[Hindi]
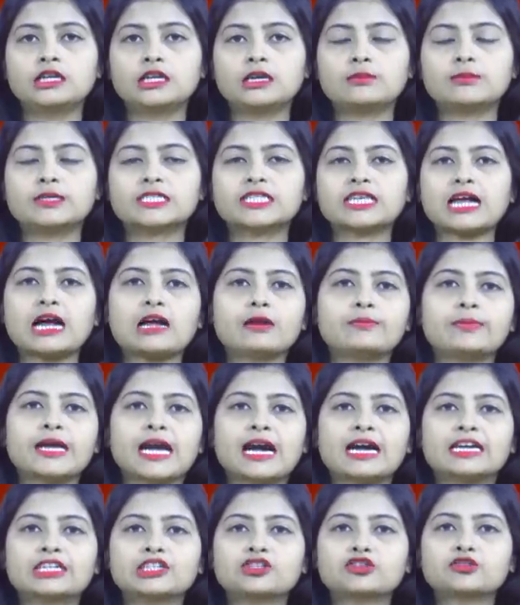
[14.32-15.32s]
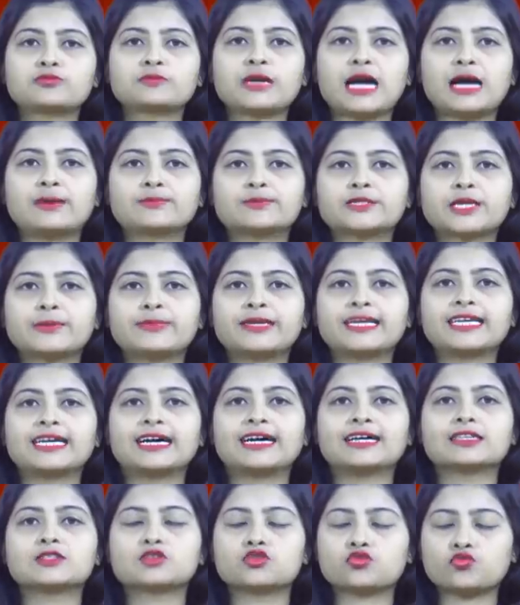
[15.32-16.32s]
नमस्कार बिहार न्यूज में आप सभी
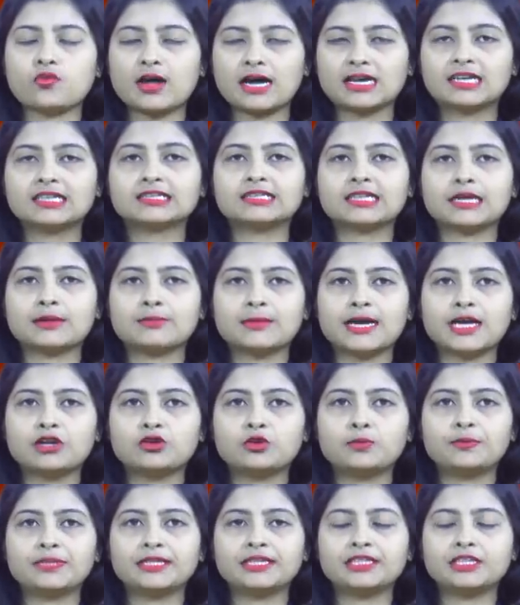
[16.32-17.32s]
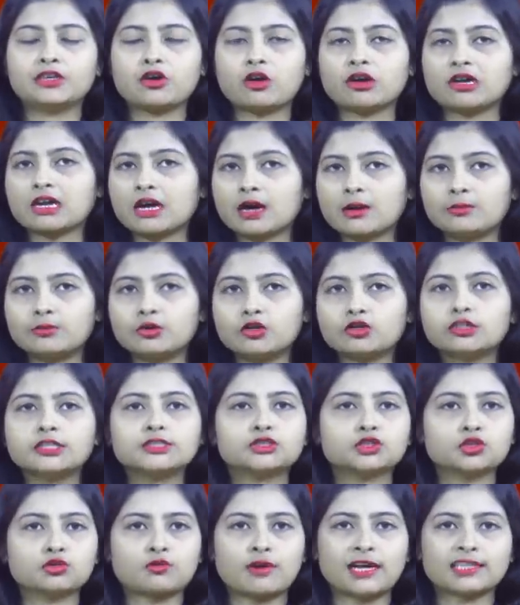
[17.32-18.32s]
का स्वागत है मैं हूं प्रीति और खबरों की
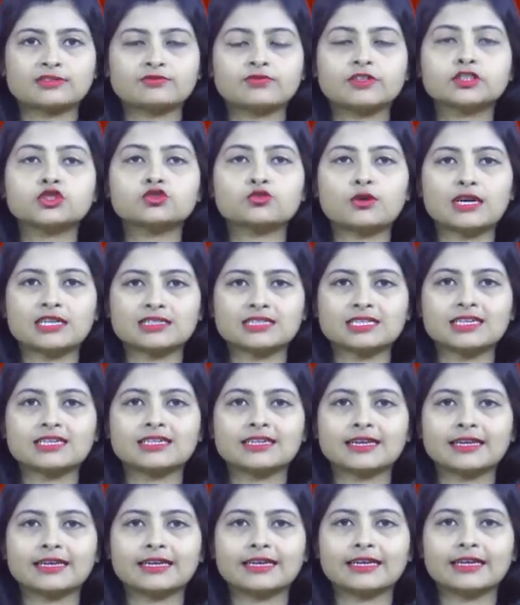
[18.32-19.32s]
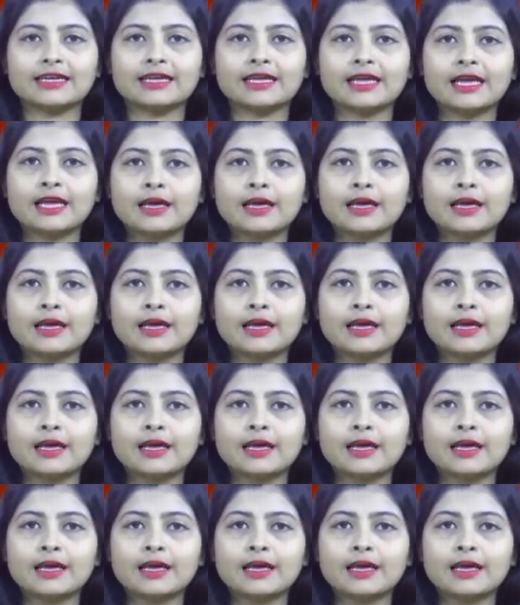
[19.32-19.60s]
शुरुआत फतुहा से करेंगे